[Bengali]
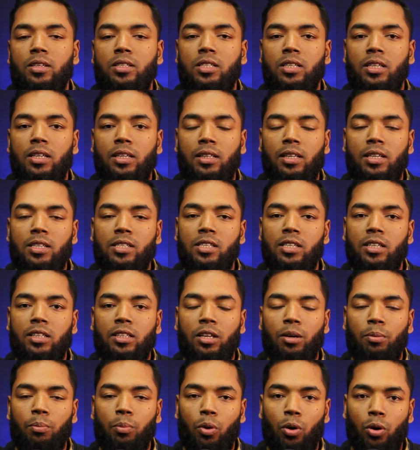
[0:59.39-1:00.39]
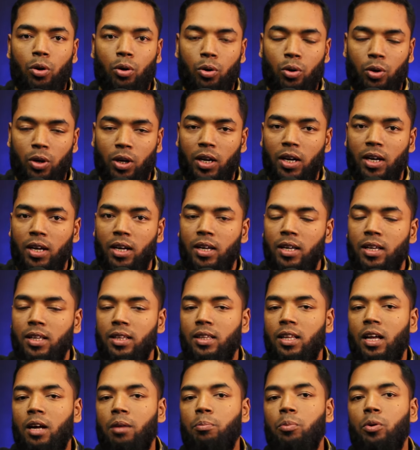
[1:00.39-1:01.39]
শিখতে শিখতে বড় করে
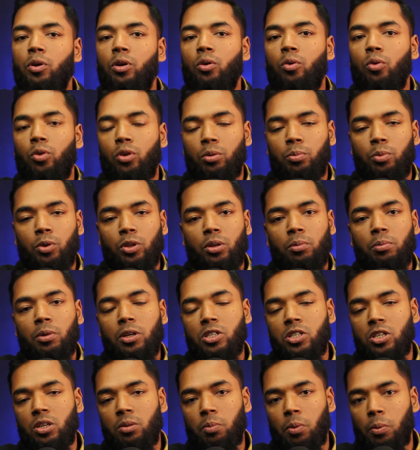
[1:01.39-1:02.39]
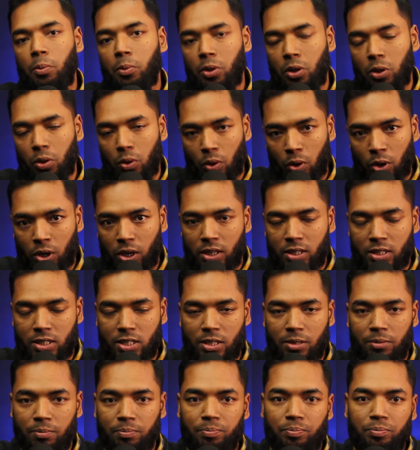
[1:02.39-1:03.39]
তারপরে কোটিপতি বা শিল্পপতি হয়েছে